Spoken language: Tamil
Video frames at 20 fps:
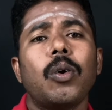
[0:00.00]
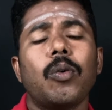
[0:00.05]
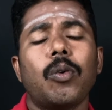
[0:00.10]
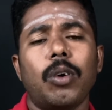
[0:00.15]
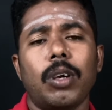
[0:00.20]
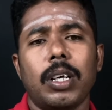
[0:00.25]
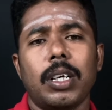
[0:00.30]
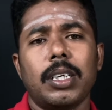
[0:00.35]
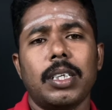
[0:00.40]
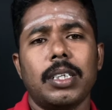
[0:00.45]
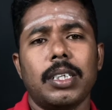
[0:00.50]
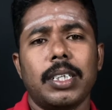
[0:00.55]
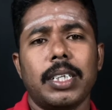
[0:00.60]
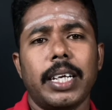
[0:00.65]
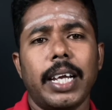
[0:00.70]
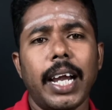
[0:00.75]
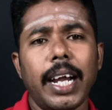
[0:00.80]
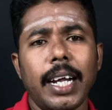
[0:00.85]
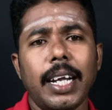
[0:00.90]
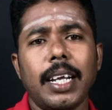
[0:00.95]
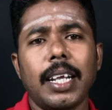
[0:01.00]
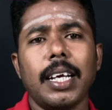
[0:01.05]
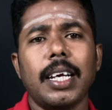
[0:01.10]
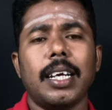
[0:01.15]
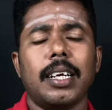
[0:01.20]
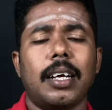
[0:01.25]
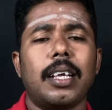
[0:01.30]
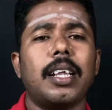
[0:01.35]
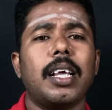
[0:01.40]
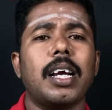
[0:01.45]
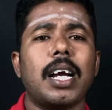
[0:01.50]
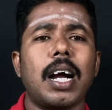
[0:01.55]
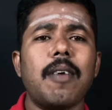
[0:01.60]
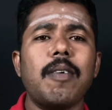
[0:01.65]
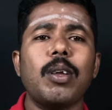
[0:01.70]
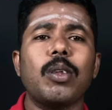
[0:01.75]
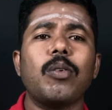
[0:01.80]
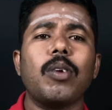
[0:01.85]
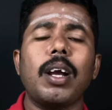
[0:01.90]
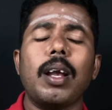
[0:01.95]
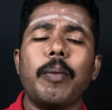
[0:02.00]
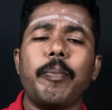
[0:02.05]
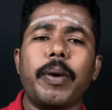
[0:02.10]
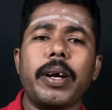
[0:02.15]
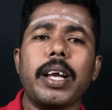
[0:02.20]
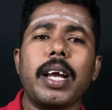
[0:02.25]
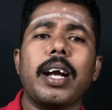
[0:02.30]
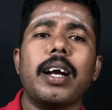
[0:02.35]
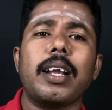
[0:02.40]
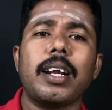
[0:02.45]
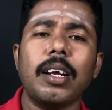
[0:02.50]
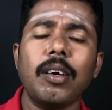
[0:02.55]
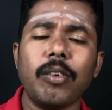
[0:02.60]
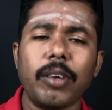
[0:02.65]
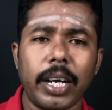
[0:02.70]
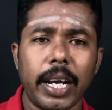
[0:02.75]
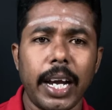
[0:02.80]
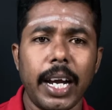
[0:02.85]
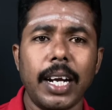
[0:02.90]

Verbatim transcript: ஒரு ஏட்டு அதாவது காவல்துறையில் பணியாற்றுற ஒரு